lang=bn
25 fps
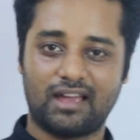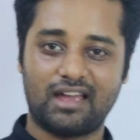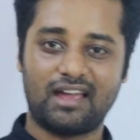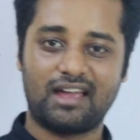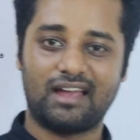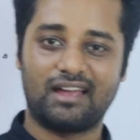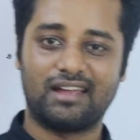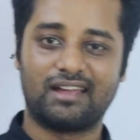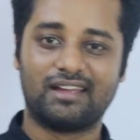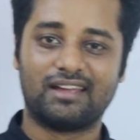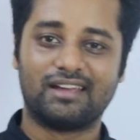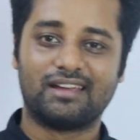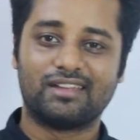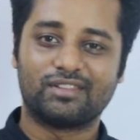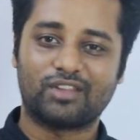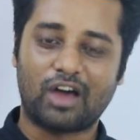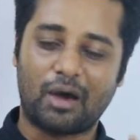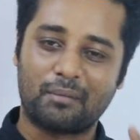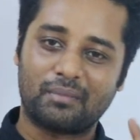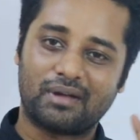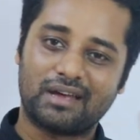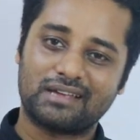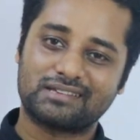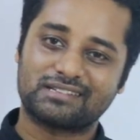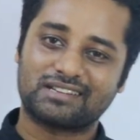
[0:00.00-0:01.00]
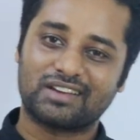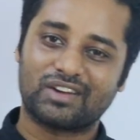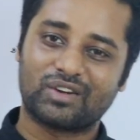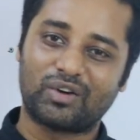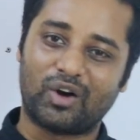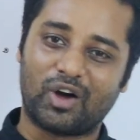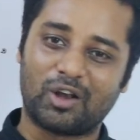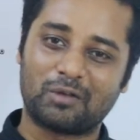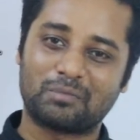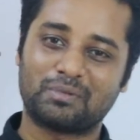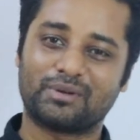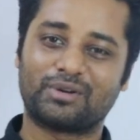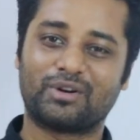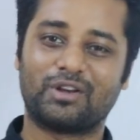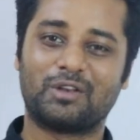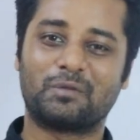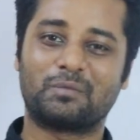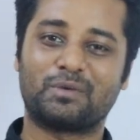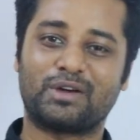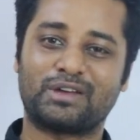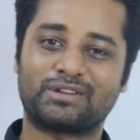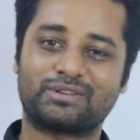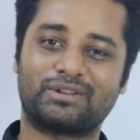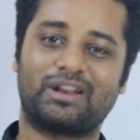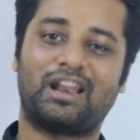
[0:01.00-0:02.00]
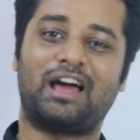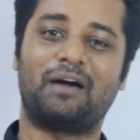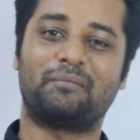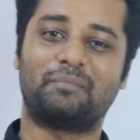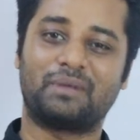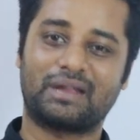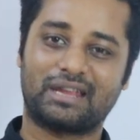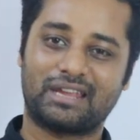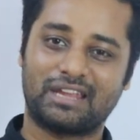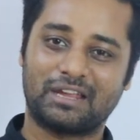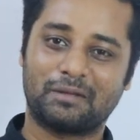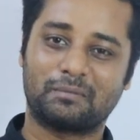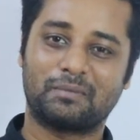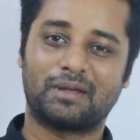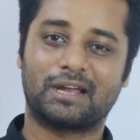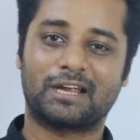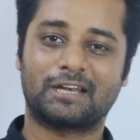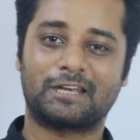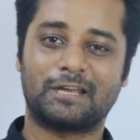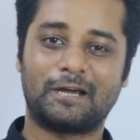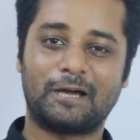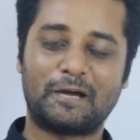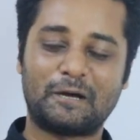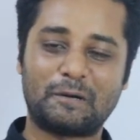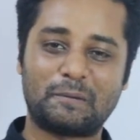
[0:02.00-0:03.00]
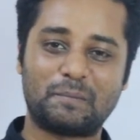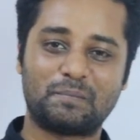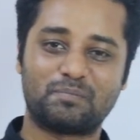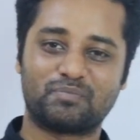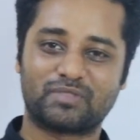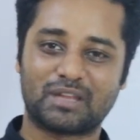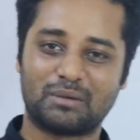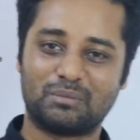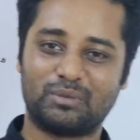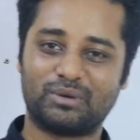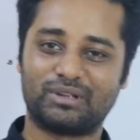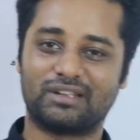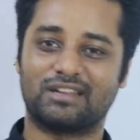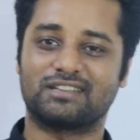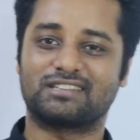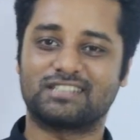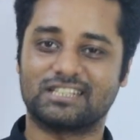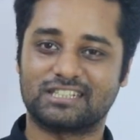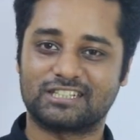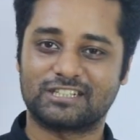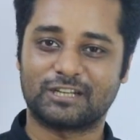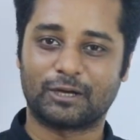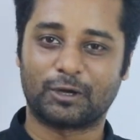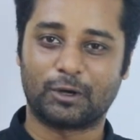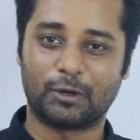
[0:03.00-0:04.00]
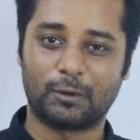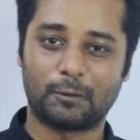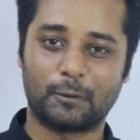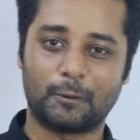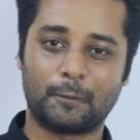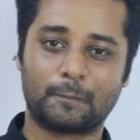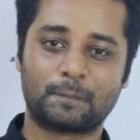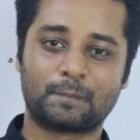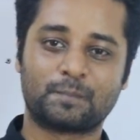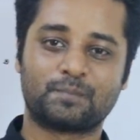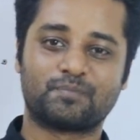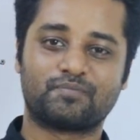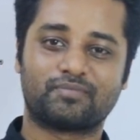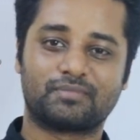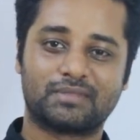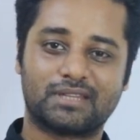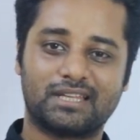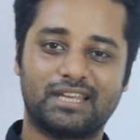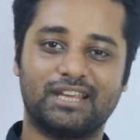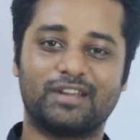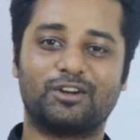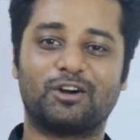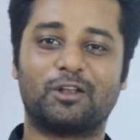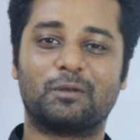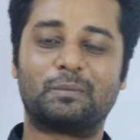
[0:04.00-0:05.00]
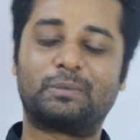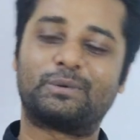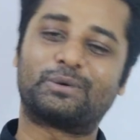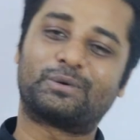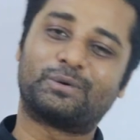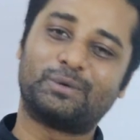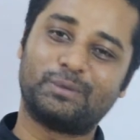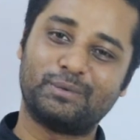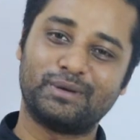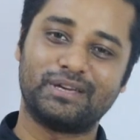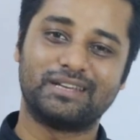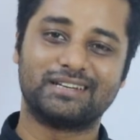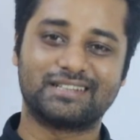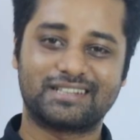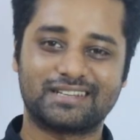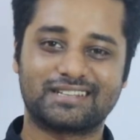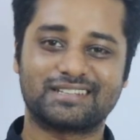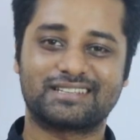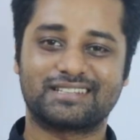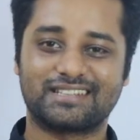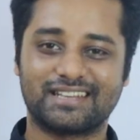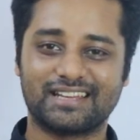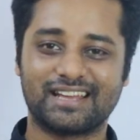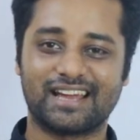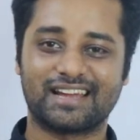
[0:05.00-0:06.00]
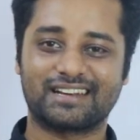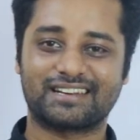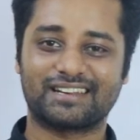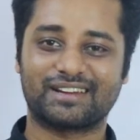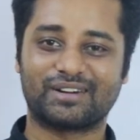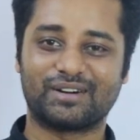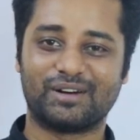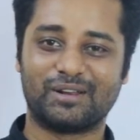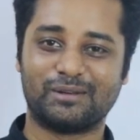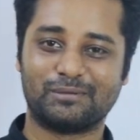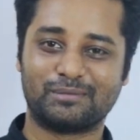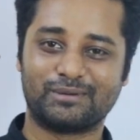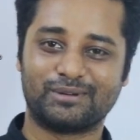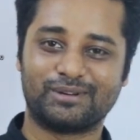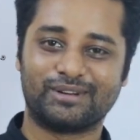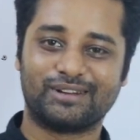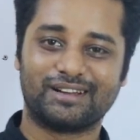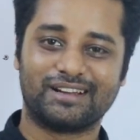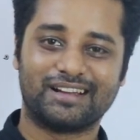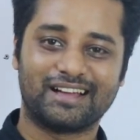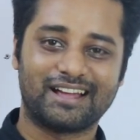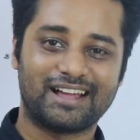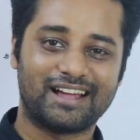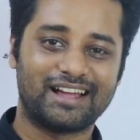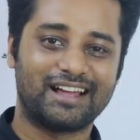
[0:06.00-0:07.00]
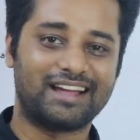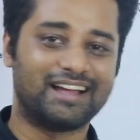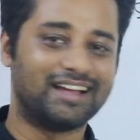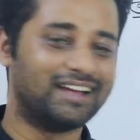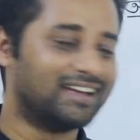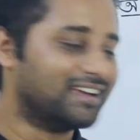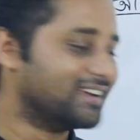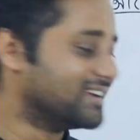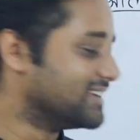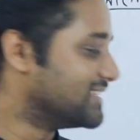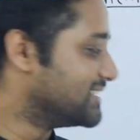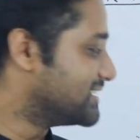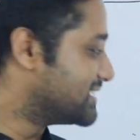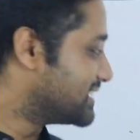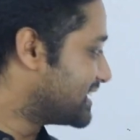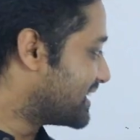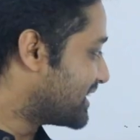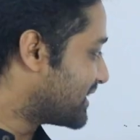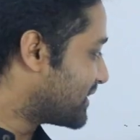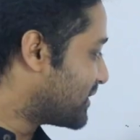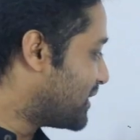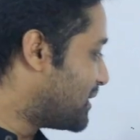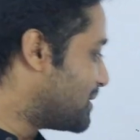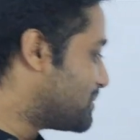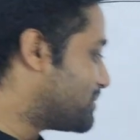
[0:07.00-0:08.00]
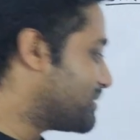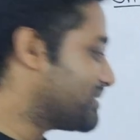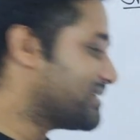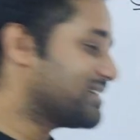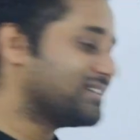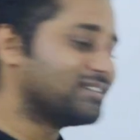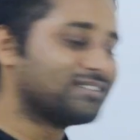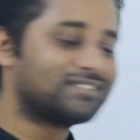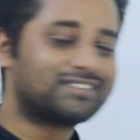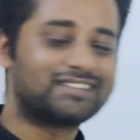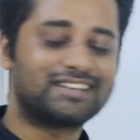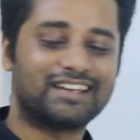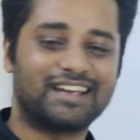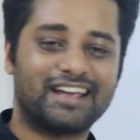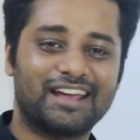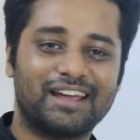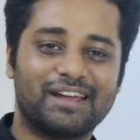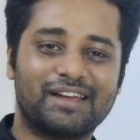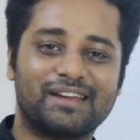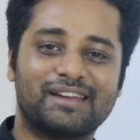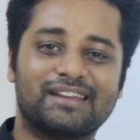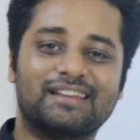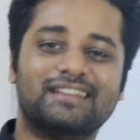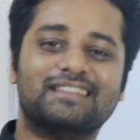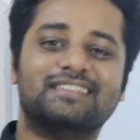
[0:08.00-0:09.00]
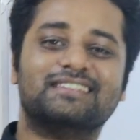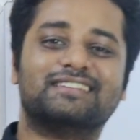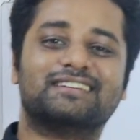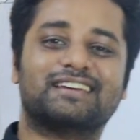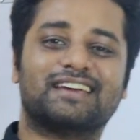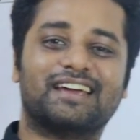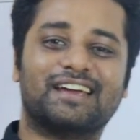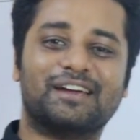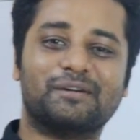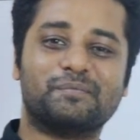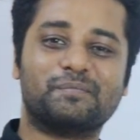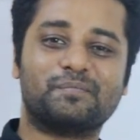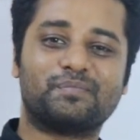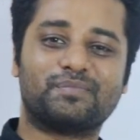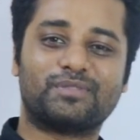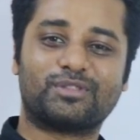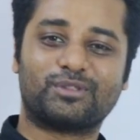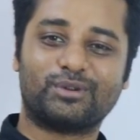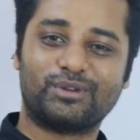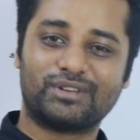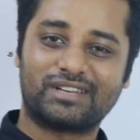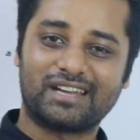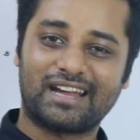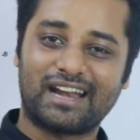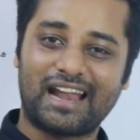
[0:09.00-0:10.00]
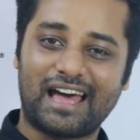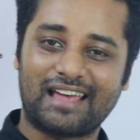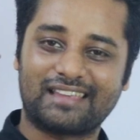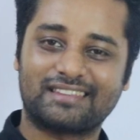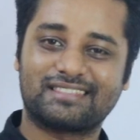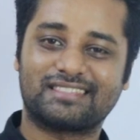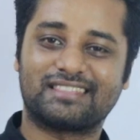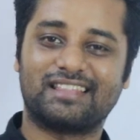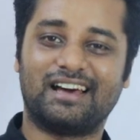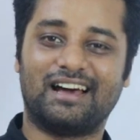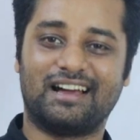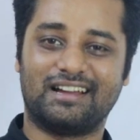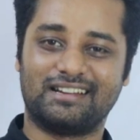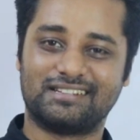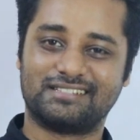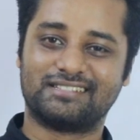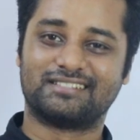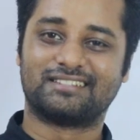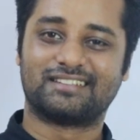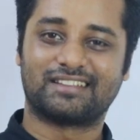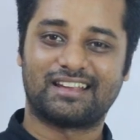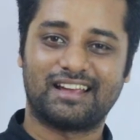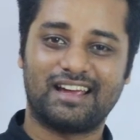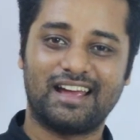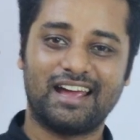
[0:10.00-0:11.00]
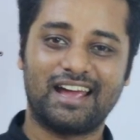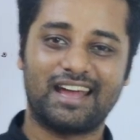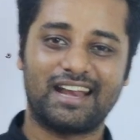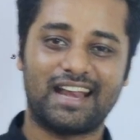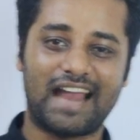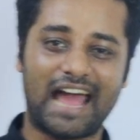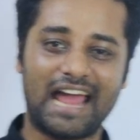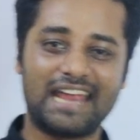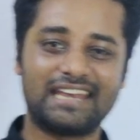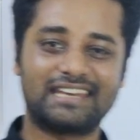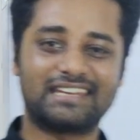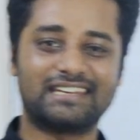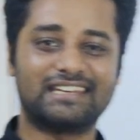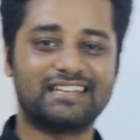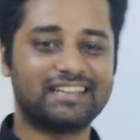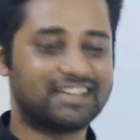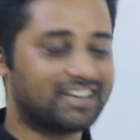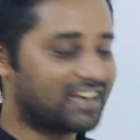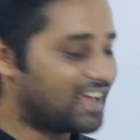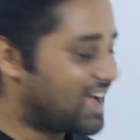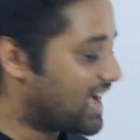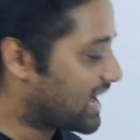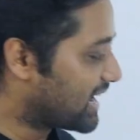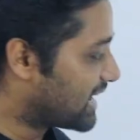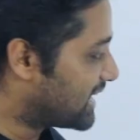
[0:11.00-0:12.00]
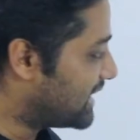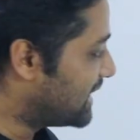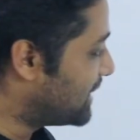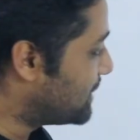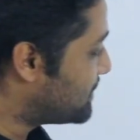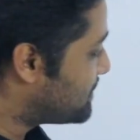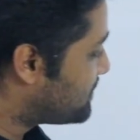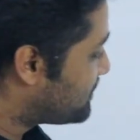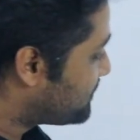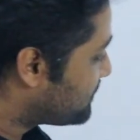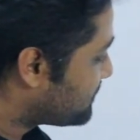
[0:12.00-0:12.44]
হ্যাঁ তো আমরা আজকে গল্পে গল্পে আসলে আপেক্ষিক বেগটা বোঝার চেষ্টা করবো কি গল্প খুবই ইন্টারেস্টিং একটা গল্প হ্যাঁ যে গল্পটা হচ্ছে যে দুইটা রাস্তা হ্যাঁ নাইনটি ডিগ্রি অ্যাঙ্গেলে